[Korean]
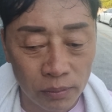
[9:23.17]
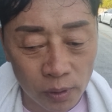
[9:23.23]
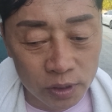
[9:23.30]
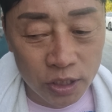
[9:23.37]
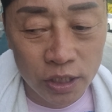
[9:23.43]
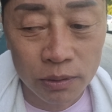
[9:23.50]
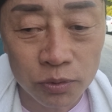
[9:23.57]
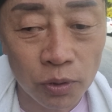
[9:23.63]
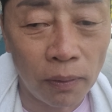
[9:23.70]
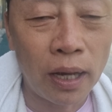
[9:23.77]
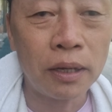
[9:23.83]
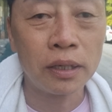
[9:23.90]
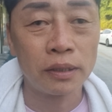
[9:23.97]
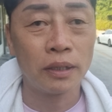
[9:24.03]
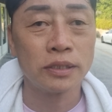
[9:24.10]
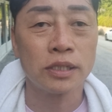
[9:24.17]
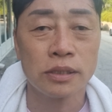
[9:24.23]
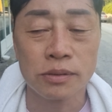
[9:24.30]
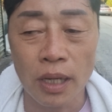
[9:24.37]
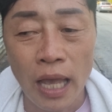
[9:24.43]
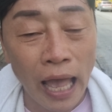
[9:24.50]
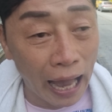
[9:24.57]
지금도 많이
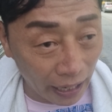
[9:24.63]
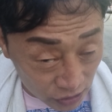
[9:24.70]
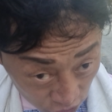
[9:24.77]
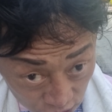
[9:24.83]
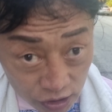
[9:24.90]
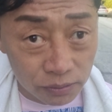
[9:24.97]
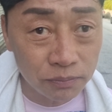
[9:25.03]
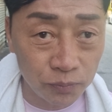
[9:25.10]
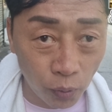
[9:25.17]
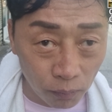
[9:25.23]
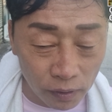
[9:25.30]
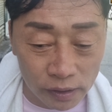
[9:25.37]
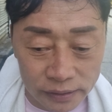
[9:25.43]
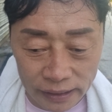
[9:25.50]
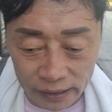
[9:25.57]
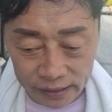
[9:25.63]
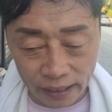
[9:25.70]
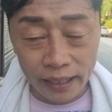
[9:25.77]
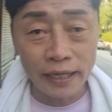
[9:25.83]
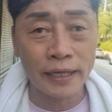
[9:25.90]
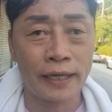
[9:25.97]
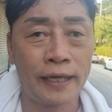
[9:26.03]
가지고 아, 지금 보면
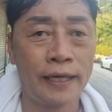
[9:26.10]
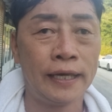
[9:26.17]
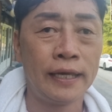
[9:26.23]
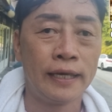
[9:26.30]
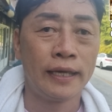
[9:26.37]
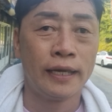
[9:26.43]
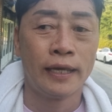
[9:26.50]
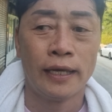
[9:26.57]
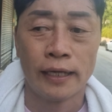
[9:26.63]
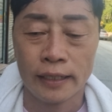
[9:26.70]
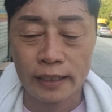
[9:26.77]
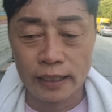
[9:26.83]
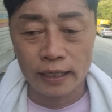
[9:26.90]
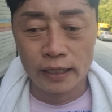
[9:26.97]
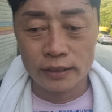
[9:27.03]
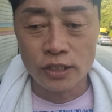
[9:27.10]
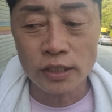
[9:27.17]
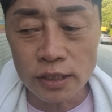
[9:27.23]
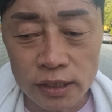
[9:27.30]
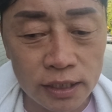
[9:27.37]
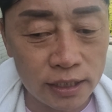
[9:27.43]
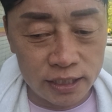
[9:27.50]
끝날게. 예,
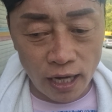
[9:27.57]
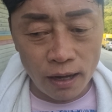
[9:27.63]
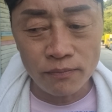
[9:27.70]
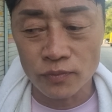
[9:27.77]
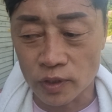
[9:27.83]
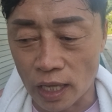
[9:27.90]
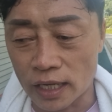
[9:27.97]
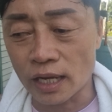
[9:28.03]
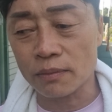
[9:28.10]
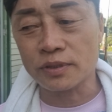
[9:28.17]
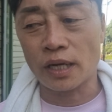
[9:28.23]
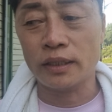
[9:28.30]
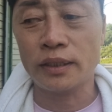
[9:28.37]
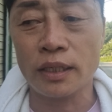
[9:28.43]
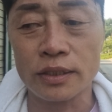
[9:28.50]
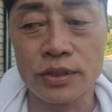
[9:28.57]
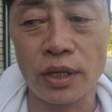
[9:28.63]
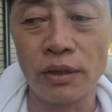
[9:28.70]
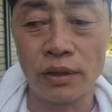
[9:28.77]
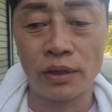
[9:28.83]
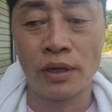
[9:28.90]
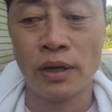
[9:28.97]
청년들이 참 단합이 잘 돼
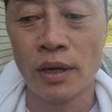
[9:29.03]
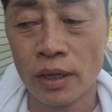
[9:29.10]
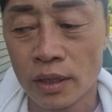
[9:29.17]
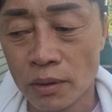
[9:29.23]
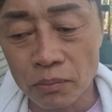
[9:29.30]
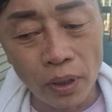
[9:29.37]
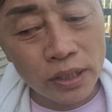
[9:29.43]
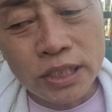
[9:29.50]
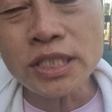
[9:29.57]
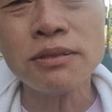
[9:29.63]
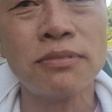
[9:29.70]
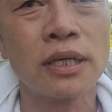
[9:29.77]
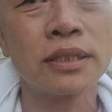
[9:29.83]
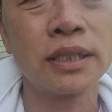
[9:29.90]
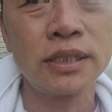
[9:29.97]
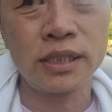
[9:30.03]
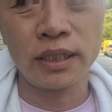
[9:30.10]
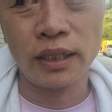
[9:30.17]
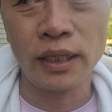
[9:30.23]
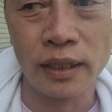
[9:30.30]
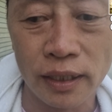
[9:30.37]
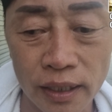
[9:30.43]
있어요. 멋있더만
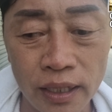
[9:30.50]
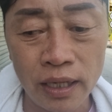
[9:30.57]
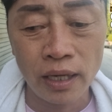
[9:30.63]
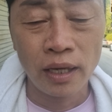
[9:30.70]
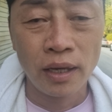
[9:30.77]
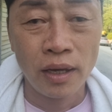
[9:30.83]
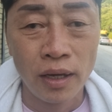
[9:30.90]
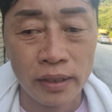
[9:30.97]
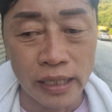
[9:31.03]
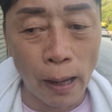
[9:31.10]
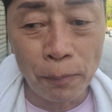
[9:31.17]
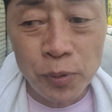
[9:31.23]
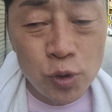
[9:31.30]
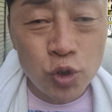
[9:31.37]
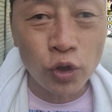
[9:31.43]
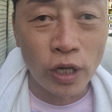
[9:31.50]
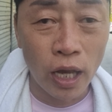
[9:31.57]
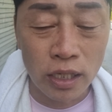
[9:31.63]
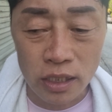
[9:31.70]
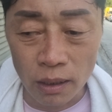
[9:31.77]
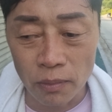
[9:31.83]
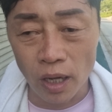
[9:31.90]
그것이. 나쁜 쪽이
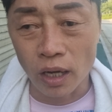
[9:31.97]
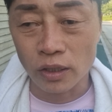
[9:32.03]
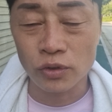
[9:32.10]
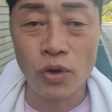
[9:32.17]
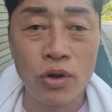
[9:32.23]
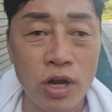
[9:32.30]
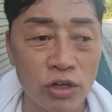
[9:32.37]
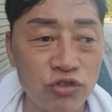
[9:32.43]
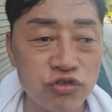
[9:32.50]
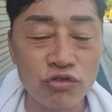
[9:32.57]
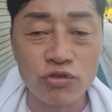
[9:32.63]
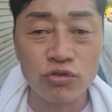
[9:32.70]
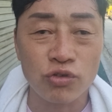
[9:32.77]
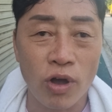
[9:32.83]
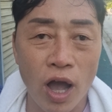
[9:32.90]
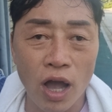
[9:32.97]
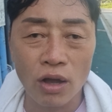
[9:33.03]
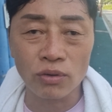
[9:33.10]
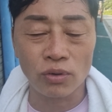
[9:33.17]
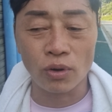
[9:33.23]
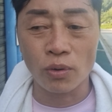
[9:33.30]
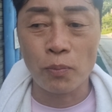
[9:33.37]
아니라 막 일요일날 축구도
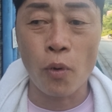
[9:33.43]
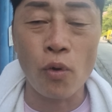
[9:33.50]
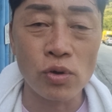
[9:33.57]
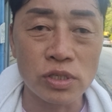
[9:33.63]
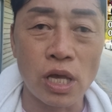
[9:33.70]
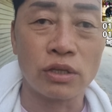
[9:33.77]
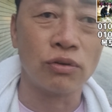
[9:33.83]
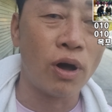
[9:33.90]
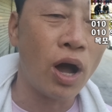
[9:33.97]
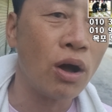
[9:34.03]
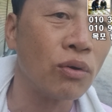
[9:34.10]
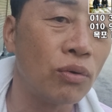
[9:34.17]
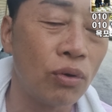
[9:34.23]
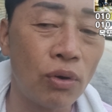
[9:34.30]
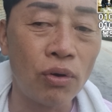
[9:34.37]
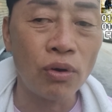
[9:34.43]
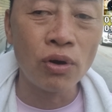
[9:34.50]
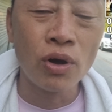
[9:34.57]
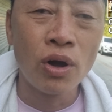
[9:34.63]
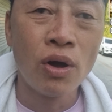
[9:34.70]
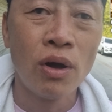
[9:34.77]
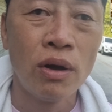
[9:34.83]
하고 봉사도 하고
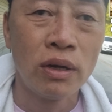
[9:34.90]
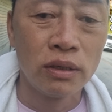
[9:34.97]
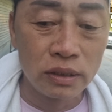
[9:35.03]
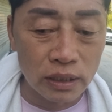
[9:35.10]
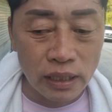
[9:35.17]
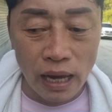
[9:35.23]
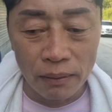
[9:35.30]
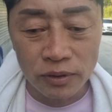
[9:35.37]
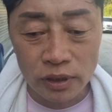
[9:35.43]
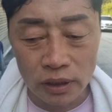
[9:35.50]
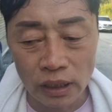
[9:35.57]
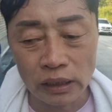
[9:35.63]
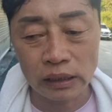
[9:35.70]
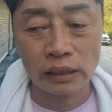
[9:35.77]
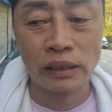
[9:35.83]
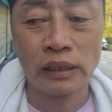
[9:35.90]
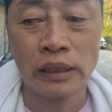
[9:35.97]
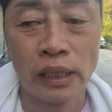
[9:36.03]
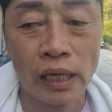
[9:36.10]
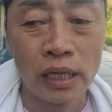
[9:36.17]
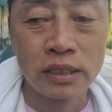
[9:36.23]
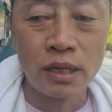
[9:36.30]
이렇게 아무튼
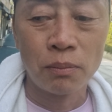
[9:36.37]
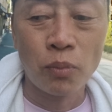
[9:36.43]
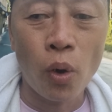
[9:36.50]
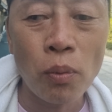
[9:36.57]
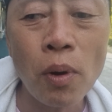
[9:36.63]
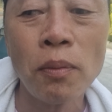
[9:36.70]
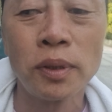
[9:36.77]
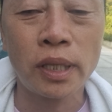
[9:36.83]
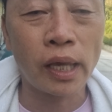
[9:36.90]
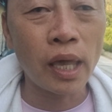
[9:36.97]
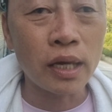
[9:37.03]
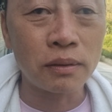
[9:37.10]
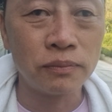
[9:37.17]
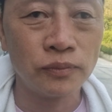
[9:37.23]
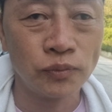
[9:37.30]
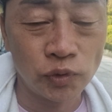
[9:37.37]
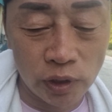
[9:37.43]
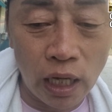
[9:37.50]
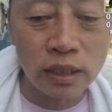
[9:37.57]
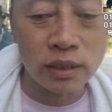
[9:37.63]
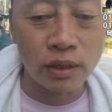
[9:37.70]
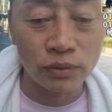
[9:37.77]
참 모범이 되게끔
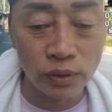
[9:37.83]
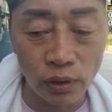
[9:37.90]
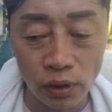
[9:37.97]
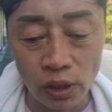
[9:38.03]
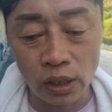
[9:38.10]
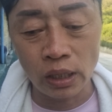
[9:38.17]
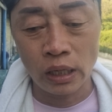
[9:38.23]
살더라고요.